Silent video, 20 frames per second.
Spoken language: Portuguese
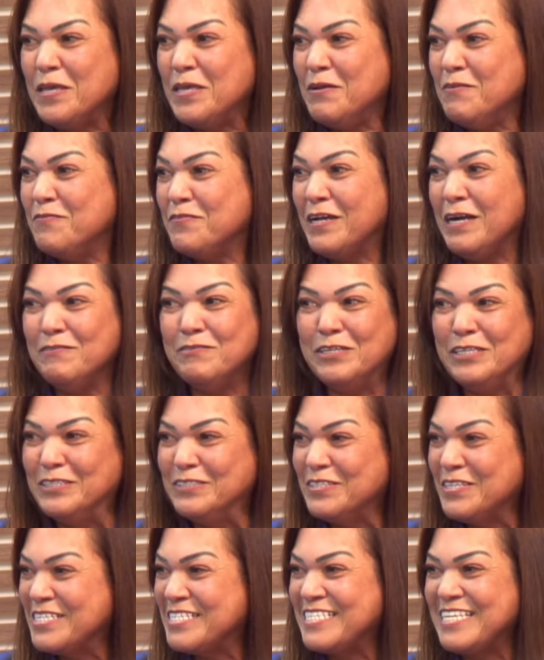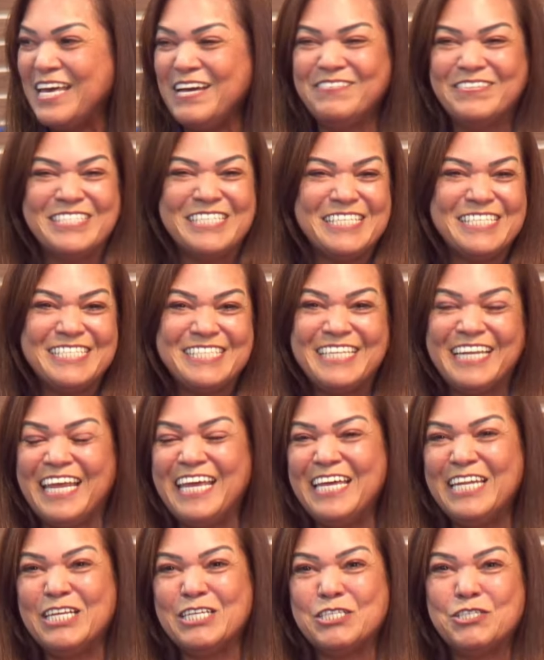Eu ficava olhando o céu, as
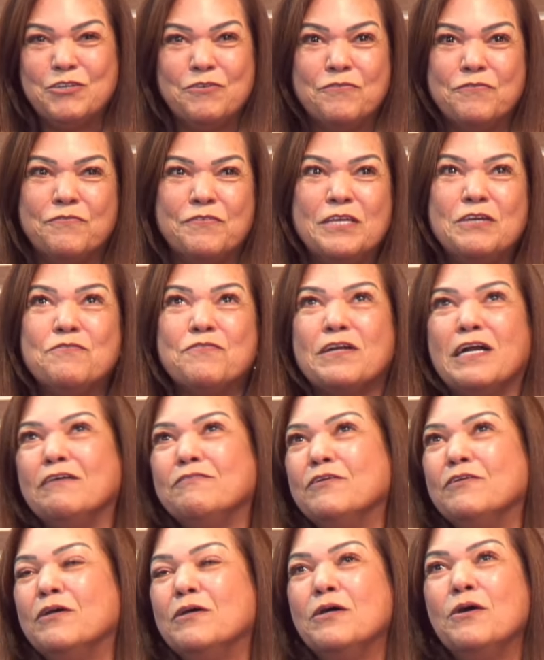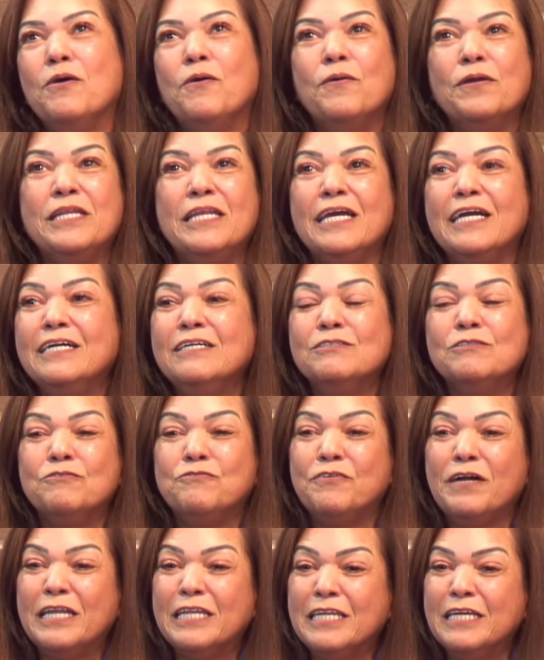estrelas, chovia, eu ficava olhando,
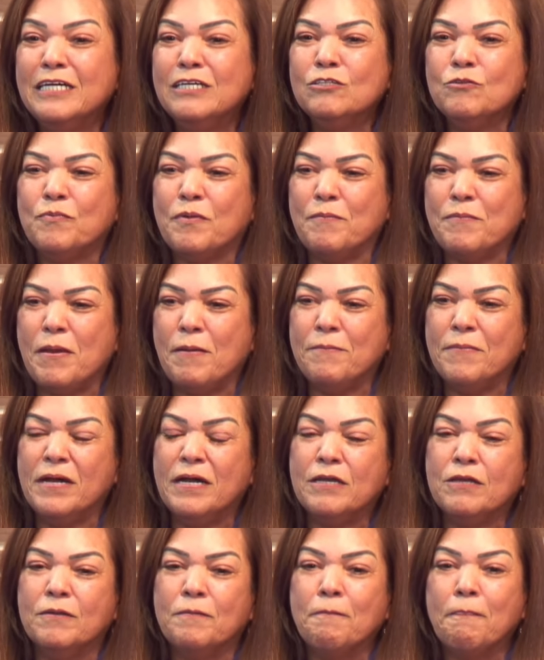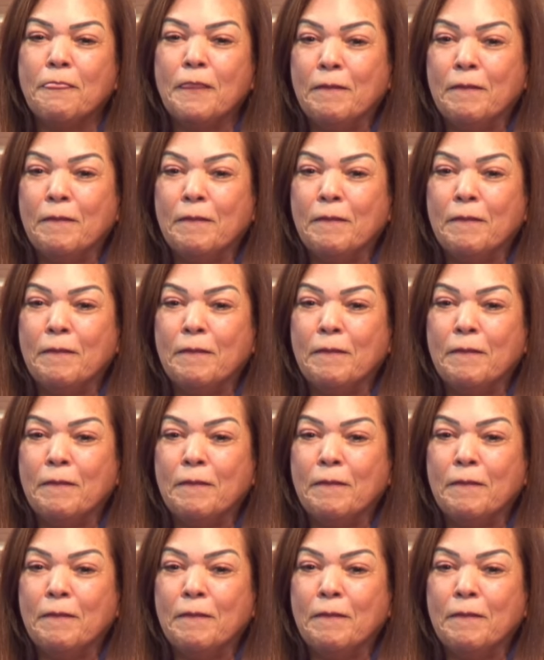falando para minha mãe,